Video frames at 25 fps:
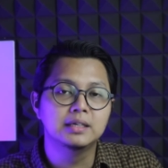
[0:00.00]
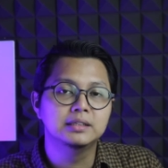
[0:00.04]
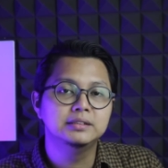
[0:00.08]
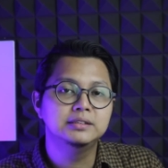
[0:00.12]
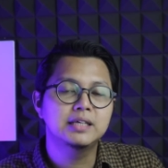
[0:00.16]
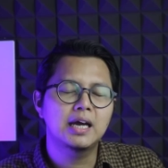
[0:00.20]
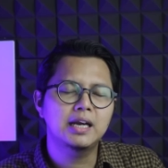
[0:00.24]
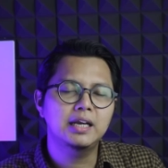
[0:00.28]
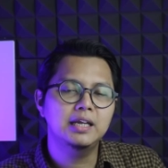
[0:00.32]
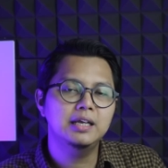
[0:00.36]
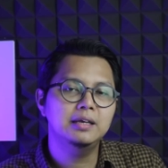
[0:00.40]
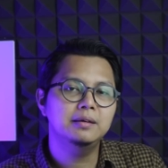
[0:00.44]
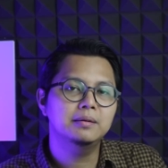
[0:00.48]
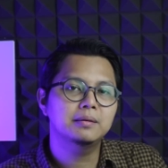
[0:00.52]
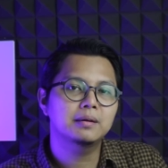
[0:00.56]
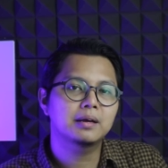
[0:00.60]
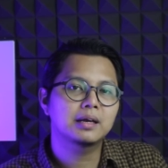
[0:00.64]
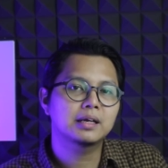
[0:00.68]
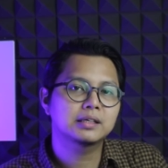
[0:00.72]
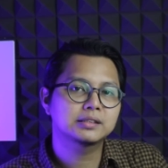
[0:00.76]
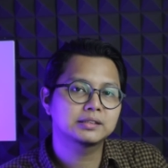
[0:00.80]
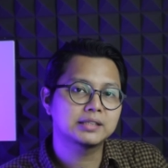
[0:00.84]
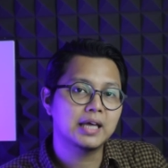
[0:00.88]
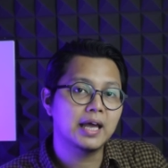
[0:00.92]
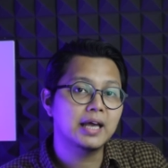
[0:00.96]
Jadi
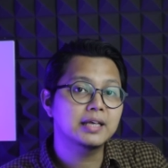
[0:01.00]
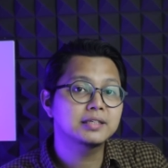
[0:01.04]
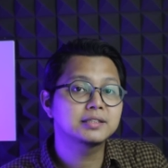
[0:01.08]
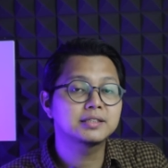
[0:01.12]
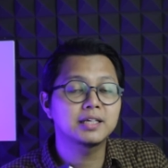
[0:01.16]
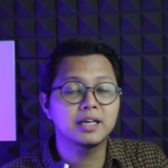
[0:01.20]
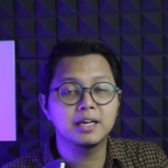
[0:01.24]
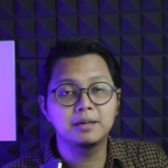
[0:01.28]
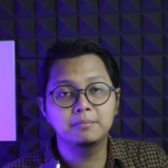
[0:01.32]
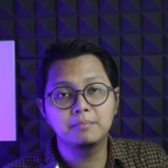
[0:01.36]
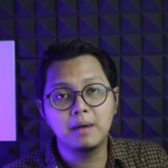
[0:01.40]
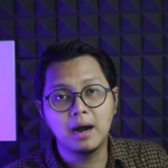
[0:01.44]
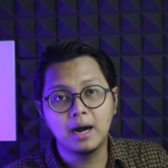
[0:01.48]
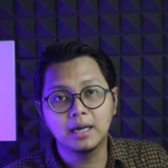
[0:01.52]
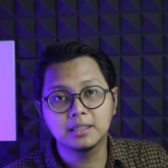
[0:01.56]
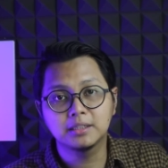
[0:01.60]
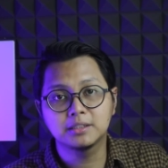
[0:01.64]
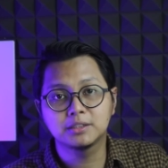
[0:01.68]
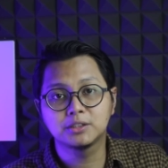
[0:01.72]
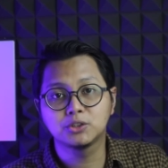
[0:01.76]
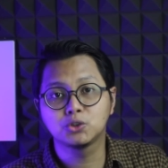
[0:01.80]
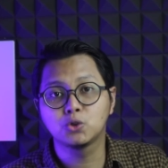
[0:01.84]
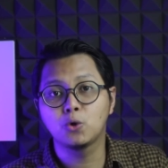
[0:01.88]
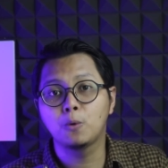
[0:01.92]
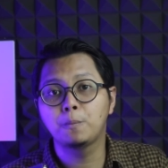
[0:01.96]
saya sering
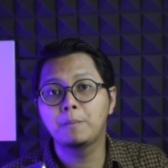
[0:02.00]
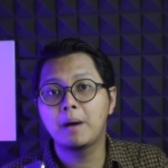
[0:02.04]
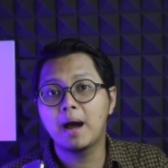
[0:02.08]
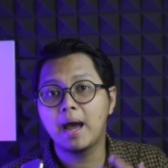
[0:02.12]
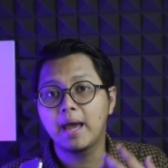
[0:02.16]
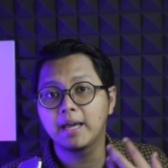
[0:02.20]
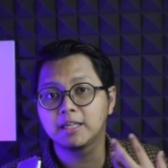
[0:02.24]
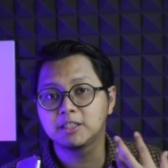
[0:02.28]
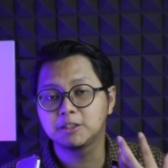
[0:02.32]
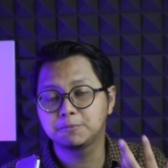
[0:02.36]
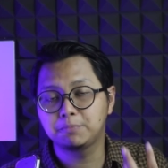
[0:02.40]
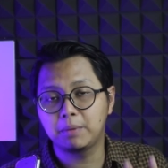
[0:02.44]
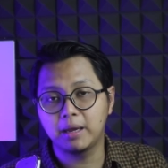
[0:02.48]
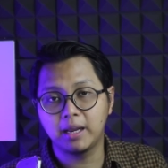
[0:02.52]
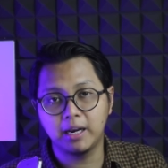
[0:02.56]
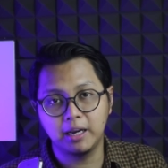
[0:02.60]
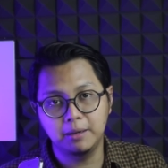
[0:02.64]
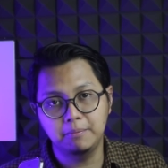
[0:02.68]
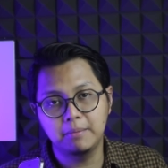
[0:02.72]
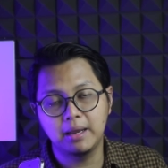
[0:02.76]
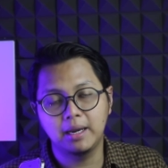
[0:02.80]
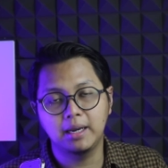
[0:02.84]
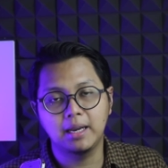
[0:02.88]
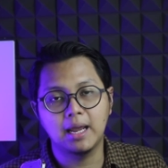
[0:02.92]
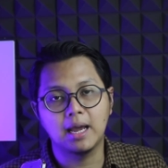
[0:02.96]
banget coba
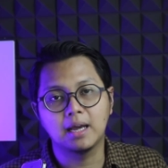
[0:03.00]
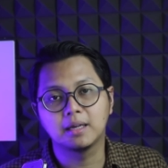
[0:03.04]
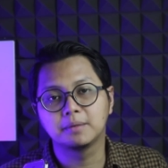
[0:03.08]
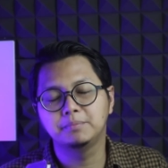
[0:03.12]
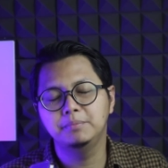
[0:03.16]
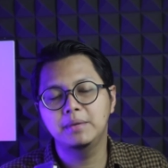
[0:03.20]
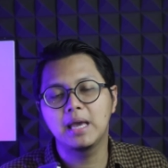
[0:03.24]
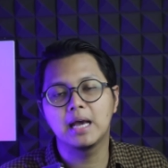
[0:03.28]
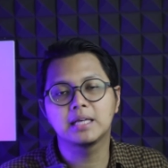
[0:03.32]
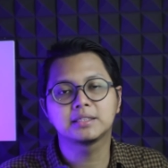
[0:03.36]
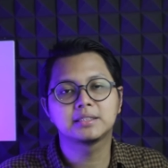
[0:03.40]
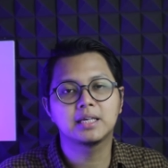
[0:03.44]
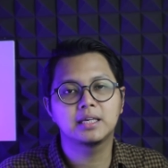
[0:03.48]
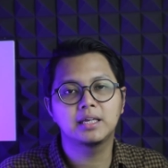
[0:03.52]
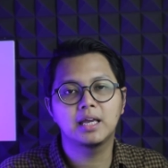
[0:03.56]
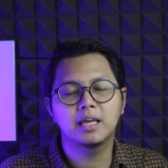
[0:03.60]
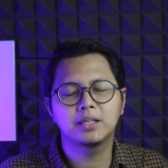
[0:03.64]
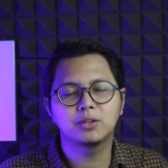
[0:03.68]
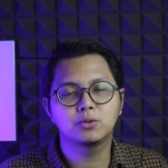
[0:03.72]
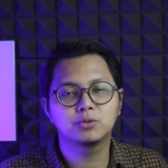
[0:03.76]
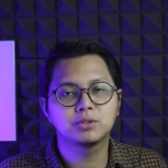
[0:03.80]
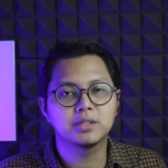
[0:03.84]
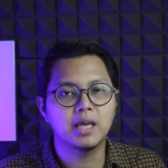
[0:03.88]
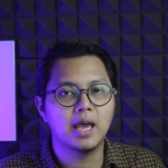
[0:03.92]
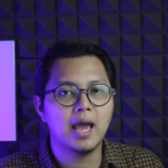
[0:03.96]
eksperimen ya. Biasanya
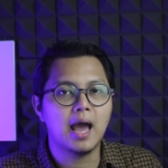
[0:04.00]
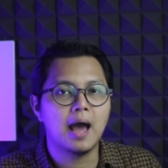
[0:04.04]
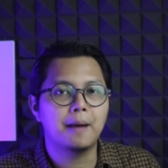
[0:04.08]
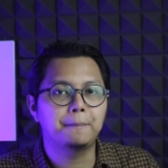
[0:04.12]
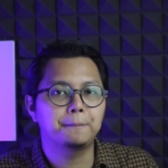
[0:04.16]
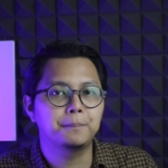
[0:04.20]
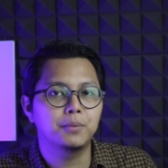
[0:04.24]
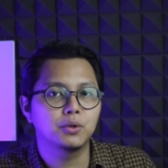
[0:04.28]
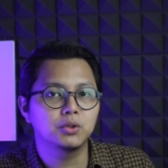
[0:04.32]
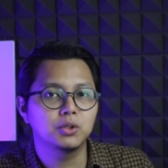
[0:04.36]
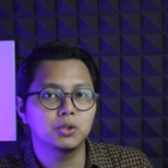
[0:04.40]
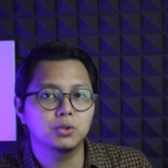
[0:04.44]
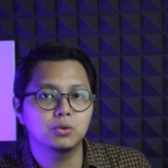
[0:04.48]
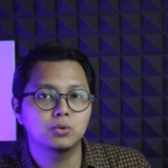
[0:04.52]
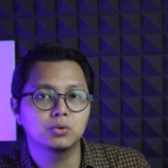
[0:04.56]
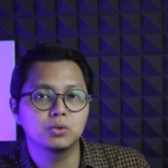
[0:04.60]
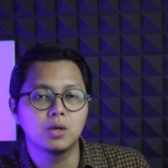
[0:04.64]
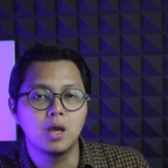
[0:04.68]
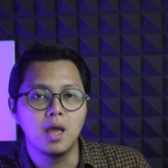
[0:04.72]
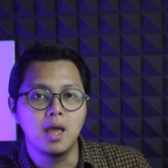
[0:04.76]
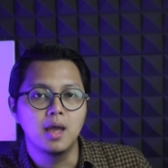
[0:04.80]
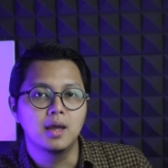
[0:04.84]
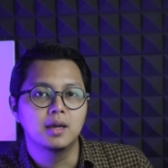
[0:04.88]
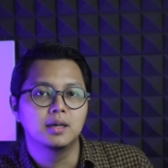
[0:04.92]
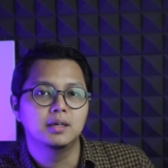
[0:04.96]
itu saya upload itu
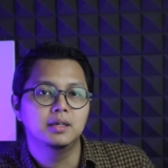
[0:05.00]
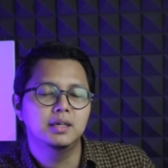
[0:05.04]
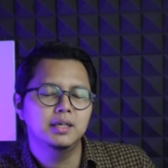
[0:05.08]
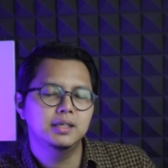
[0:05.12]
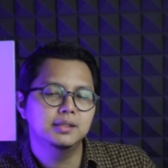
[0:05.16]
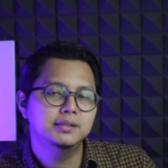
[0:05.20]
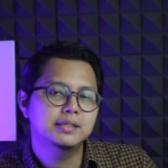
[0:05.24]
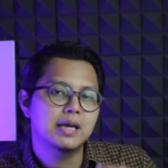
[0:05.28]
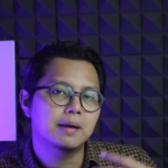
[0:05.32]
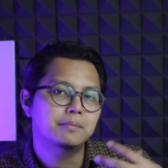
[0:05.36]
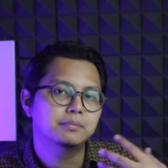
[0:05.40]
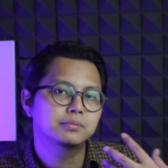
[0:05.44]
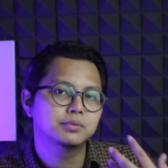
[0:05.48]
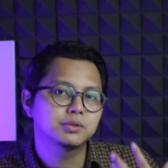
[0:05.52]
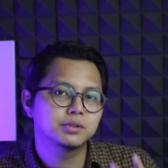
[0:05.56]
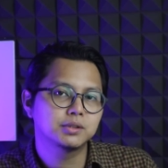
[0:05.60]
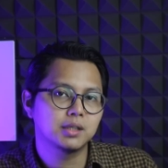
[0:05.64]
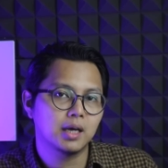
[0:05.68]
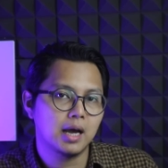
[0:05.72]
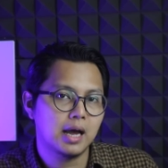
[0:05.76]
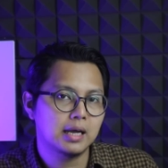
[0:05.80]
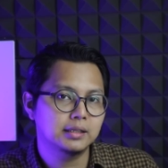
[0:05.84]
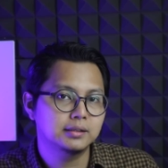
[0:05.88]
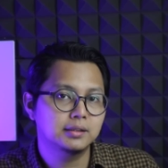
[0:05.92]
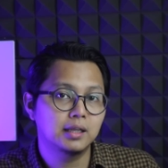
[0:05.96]
di jam
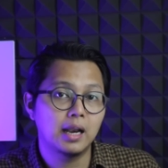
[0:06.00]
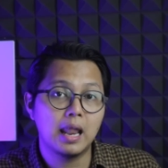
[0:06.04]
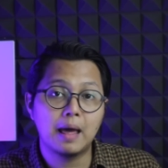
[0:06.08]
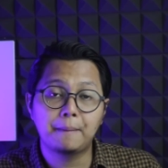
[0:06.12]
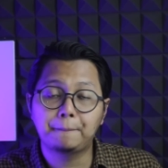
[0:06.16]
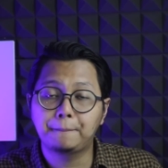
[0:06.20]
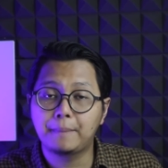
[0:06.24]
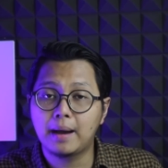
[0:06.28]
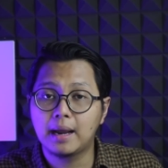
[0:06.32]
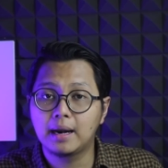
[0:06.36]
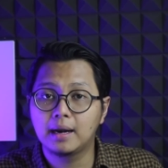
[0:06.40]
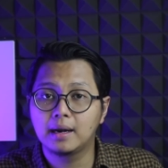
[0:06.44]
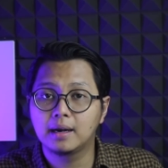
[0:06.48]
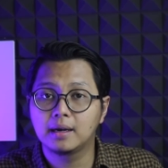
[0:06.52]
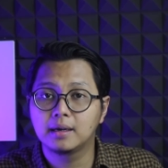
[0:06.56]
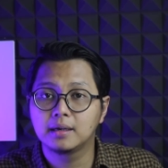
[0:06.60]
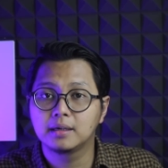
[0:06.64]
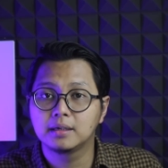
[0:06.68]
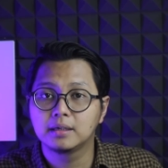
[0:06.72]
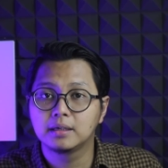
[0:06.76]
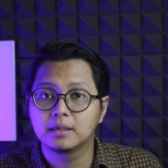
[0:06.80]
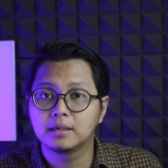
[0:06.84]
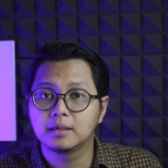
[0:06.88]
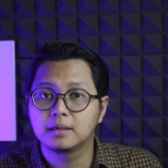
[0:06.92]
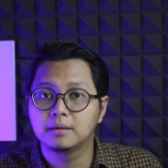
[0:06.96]
setengah delapan
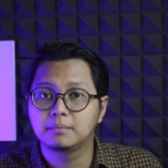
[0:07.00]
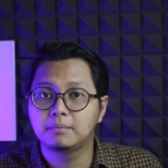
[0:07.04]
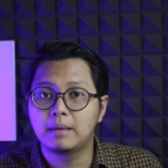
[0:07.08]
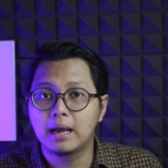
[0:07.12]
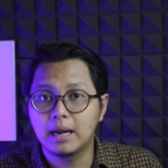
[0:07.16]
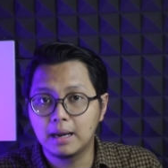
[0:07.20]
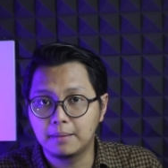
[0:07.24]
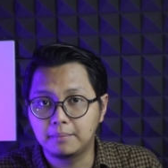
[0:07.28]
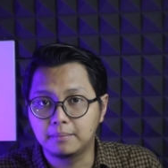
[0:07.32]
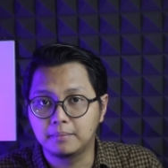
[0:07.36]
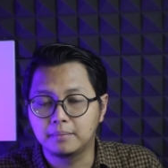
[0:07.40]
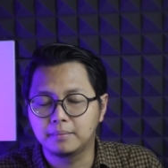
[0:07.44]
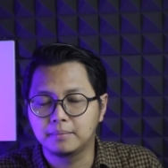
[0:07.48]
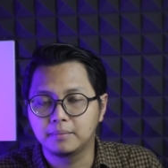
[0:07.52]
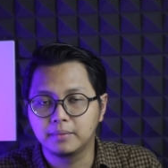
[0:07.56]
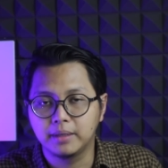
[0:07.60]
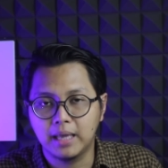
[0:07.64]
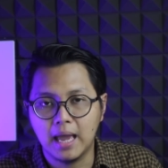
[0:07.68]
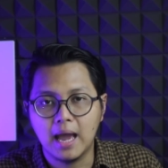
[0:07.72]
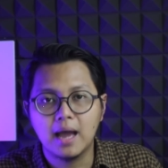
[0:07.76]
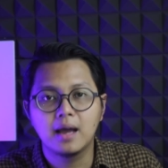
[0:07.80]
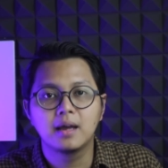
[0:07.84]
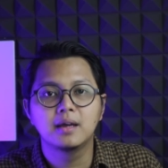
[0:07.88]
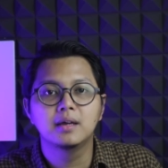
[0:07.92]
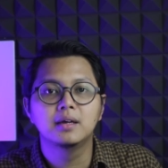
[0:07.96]
malam
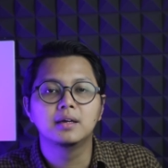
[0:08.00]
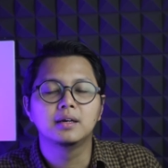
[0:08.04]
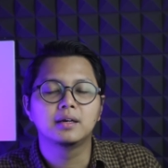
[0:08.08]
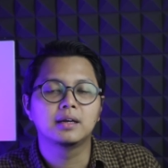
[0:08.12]
ya.